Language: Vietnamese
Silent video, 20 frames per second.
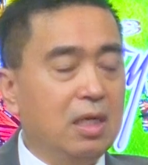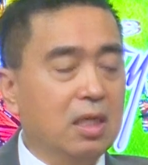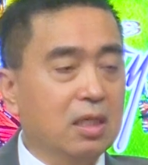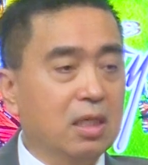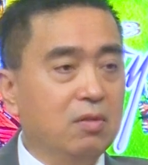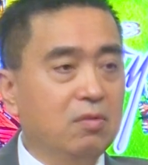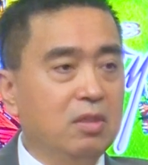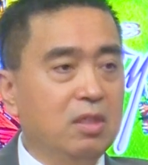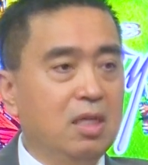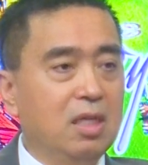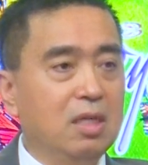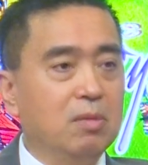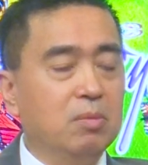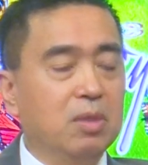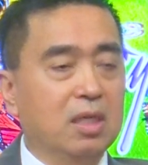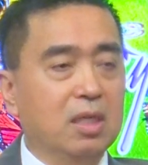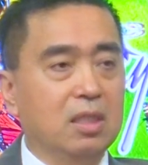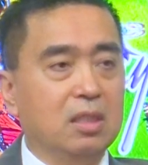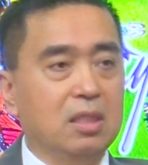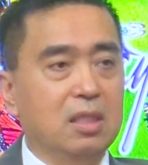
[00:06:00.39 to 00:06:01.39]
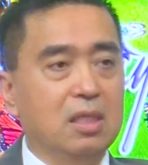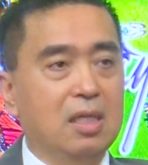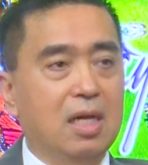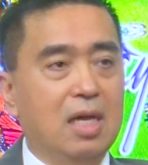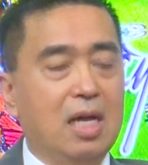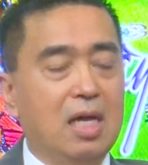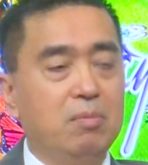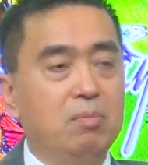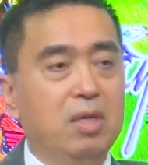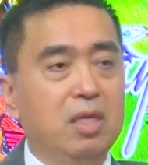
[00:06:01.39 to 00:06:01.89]
cái vấn đề mà kể như
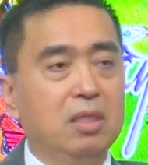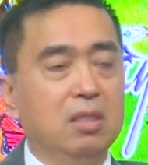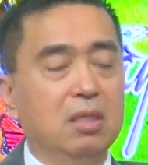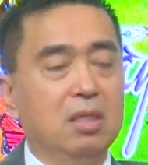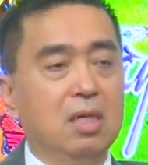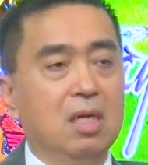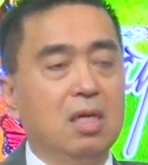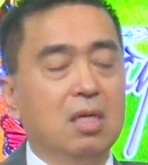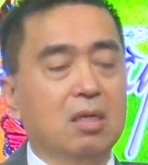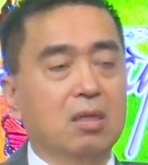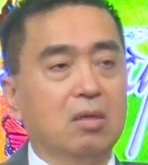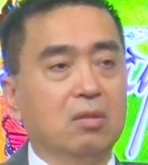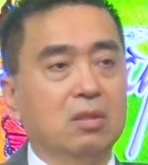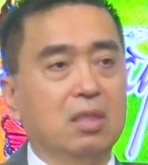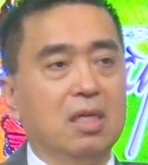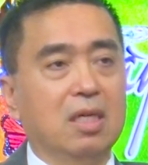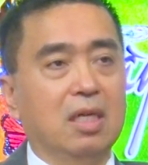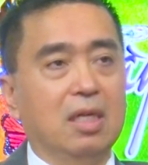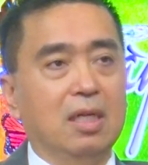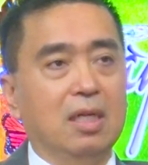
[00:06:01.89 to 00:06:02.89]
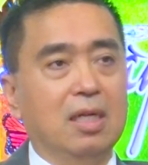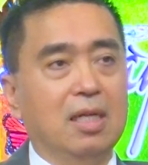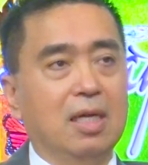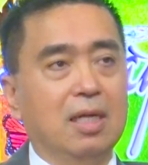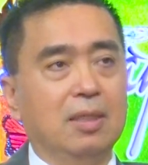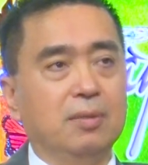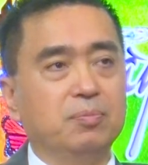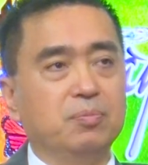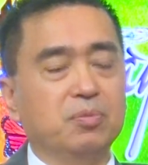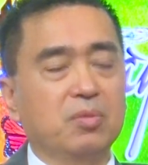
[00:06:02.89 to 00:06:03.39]
là hai bên có thể
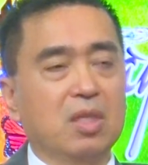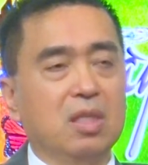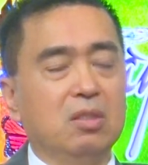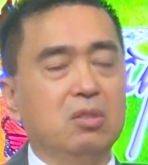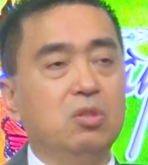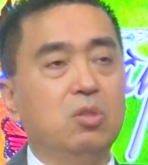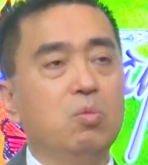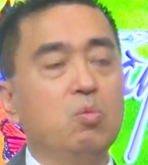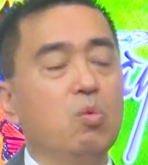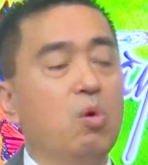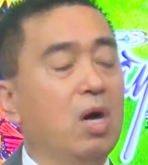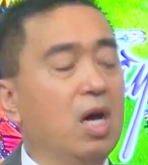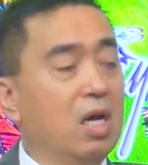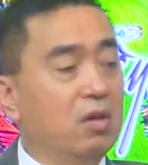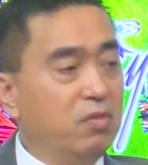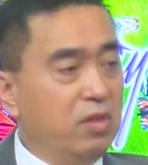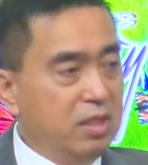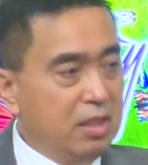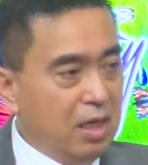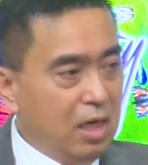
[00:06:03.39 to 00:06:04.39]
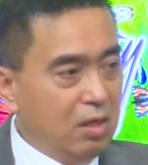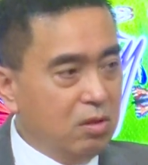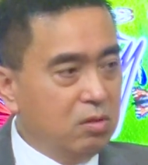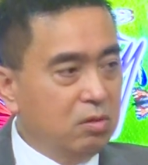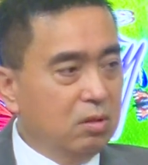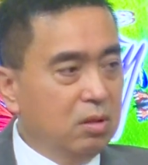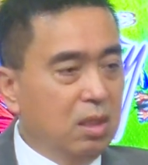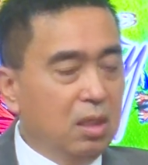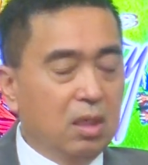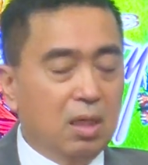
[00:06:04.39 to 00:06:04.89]
là dung hòa với
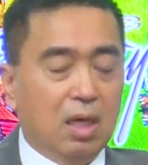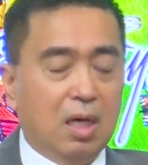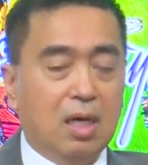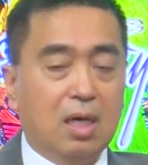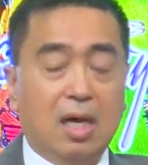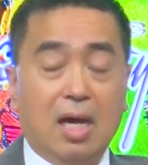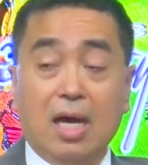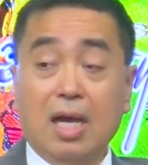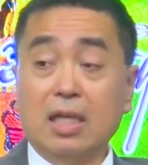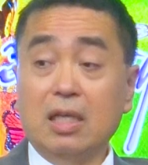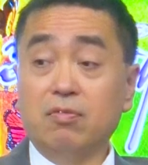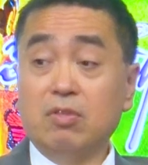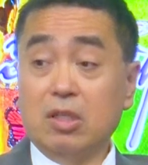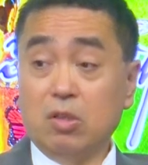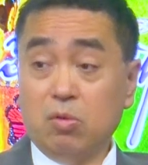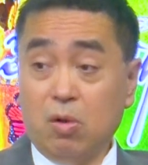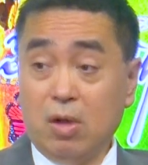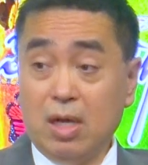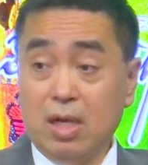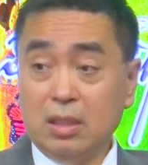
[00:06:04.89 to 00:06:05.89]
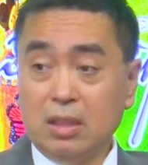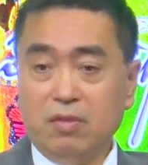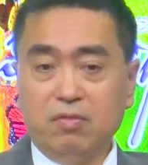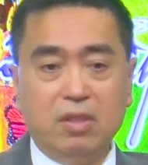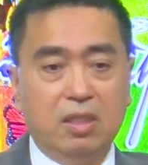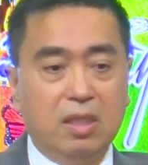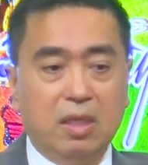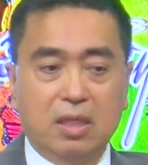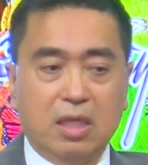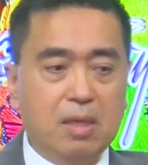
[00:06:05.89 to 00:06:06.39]
nhau ở hai cái văn hóa tại
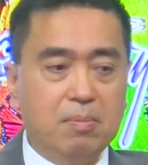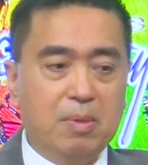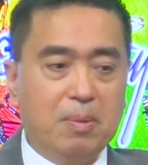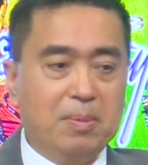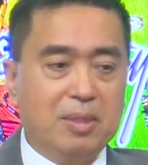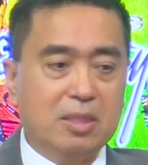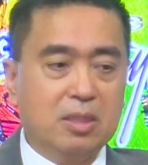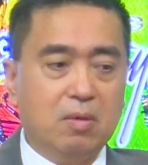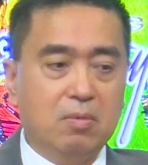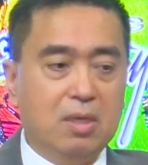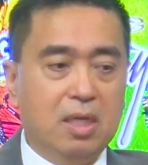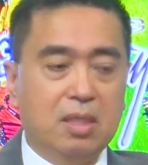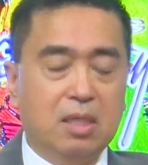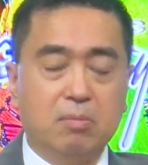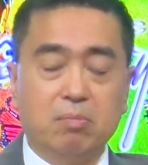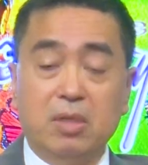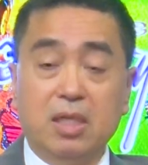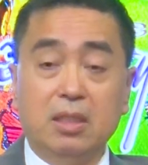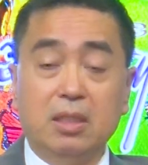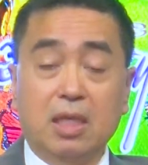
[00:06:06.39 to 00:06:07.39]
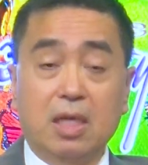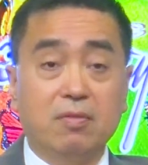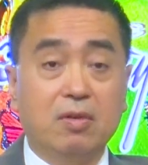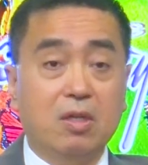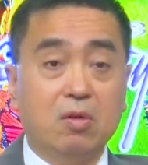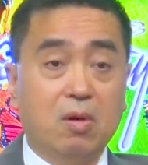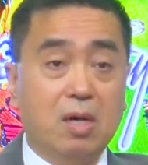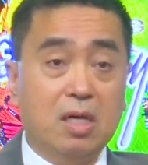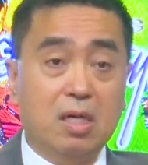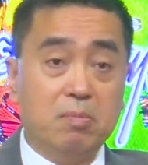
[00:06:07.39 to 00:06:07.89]
vì khi mà mình sống lên ở Mỹ thì cái
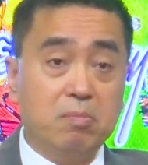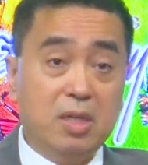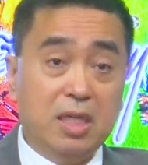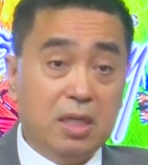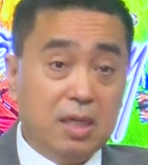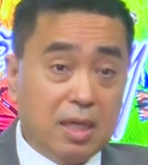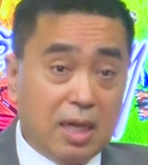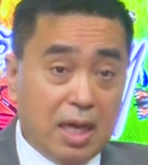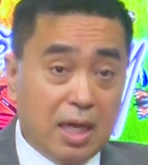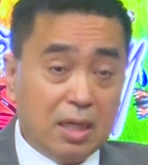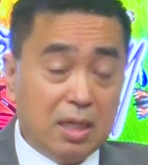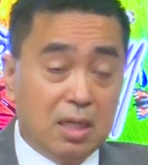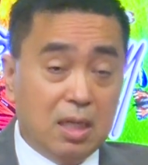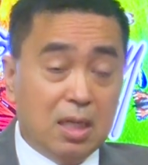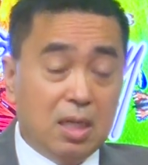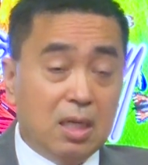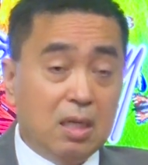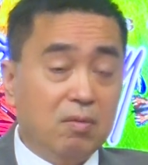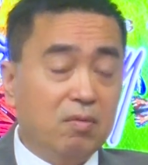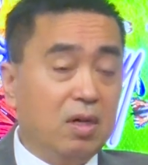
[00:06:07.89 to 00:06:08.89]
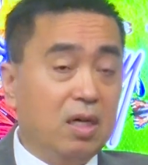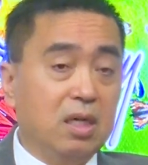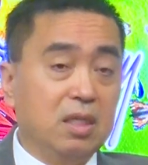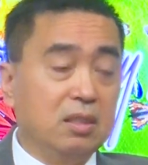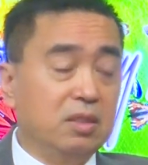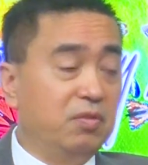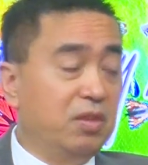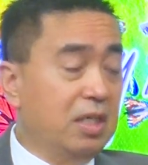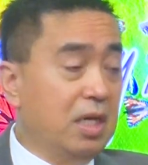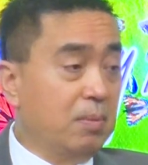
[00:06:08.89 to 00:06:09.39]
văn hóa ở Mỹ nó khác ừ. và
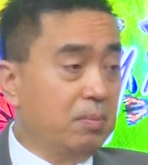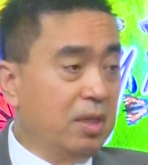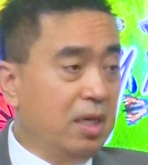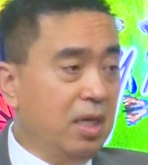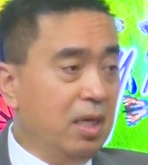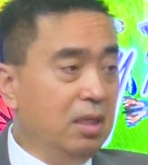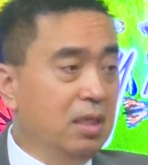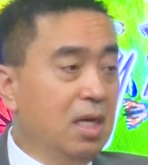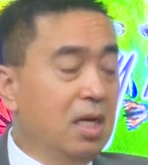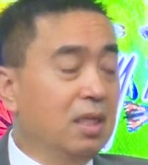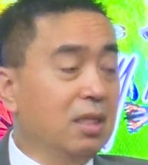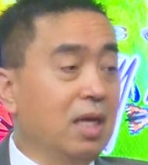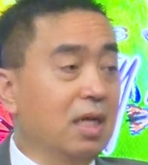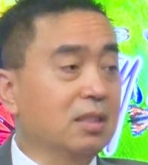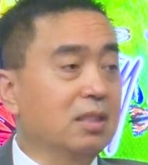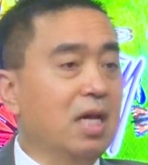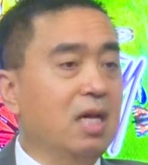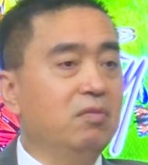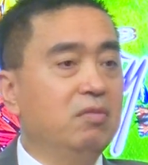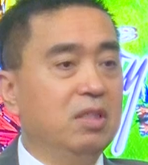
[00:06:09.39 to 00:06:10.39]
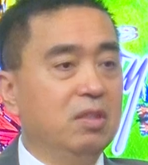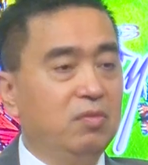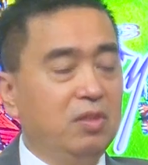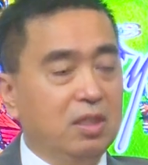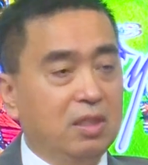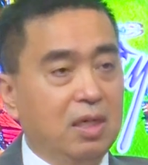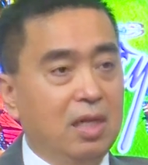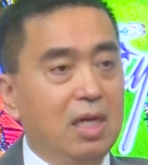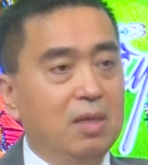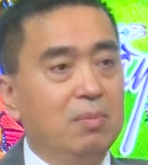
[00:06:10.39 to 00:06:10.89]
ở Việt Nam nó khác thành ra vì
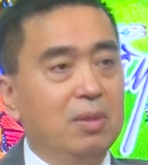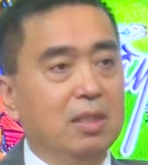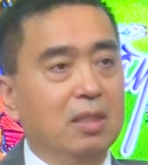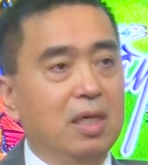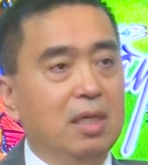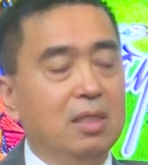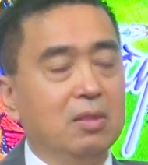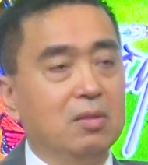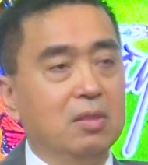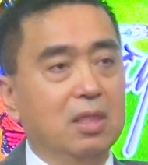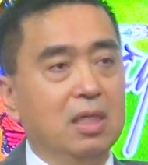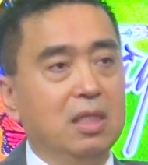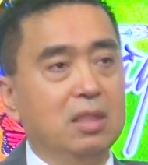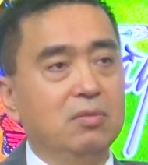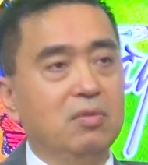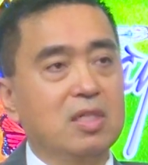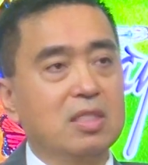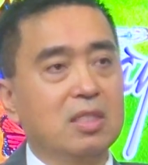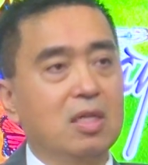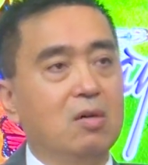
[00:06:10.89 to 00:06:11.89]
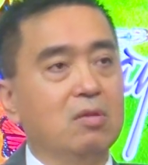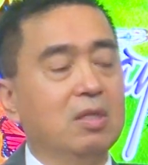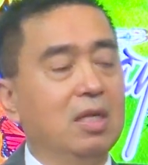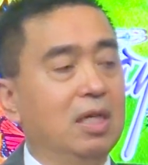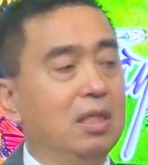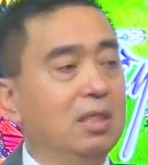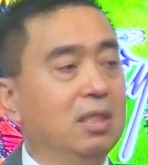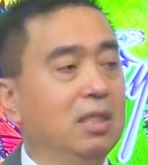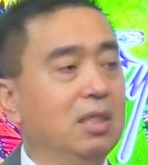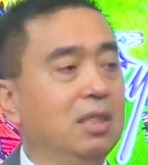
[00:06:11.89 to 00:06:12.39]
vì thế mình thấy là ok về sau
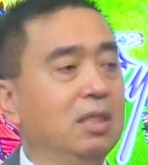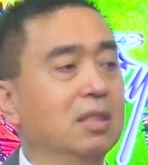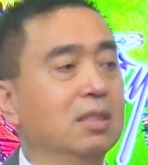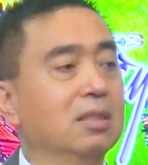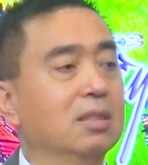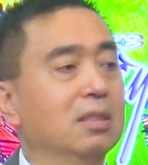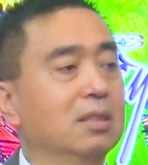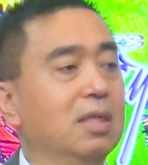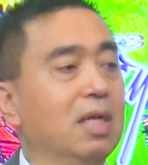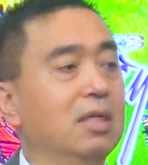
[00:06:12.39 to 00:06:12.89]
này thì đàn